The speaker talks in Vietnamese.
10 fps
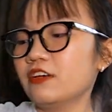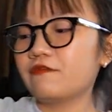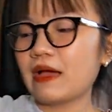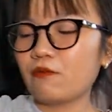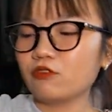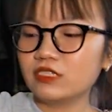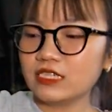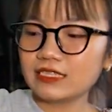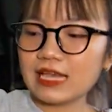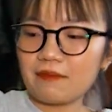Vai bốn mươi
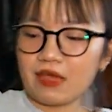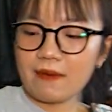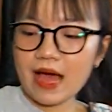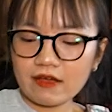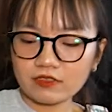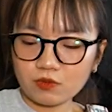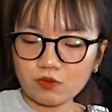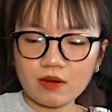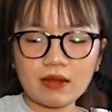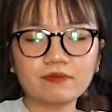chín, dài bảy mươi ba và dưới
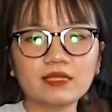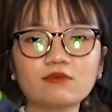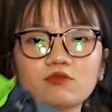bụng năm mươi lăm, tiếp